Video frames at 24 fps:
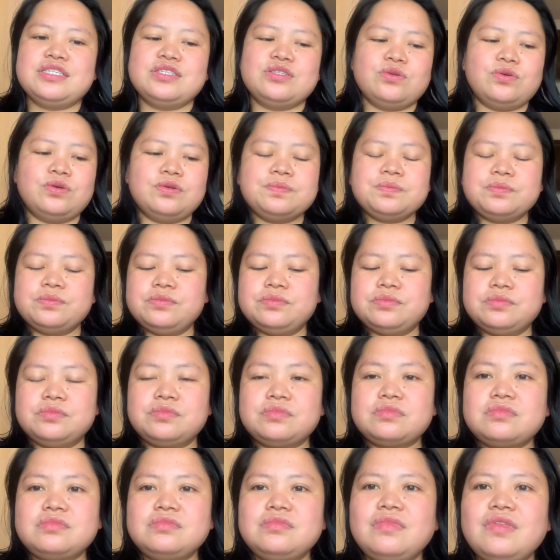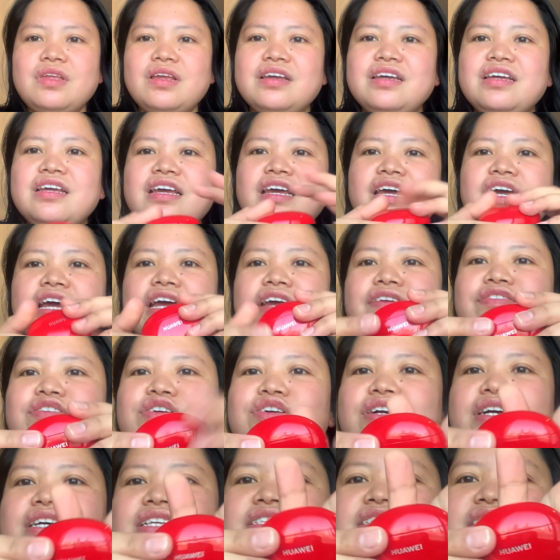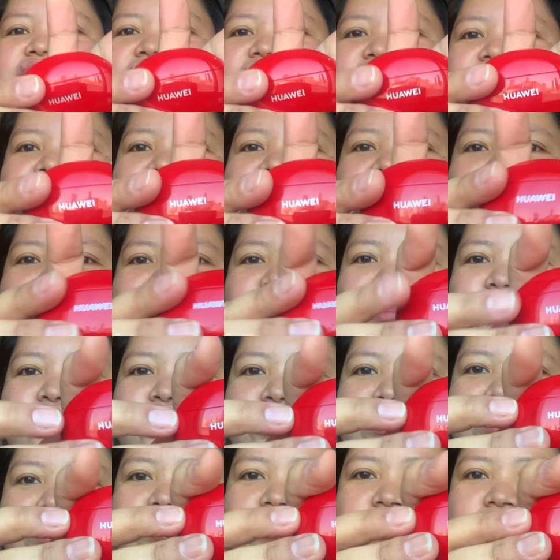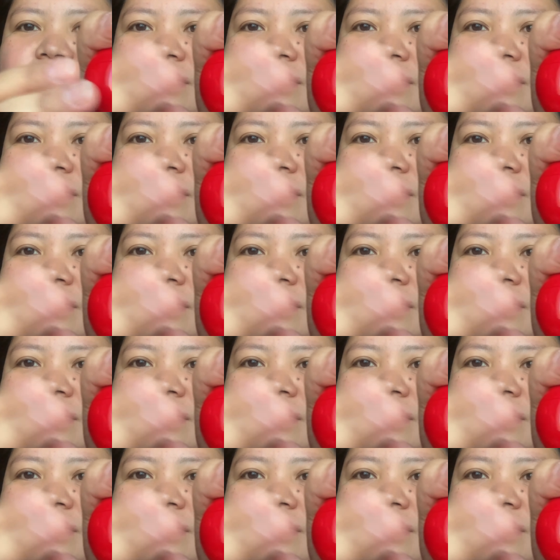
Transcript: So, if you can see, ito yung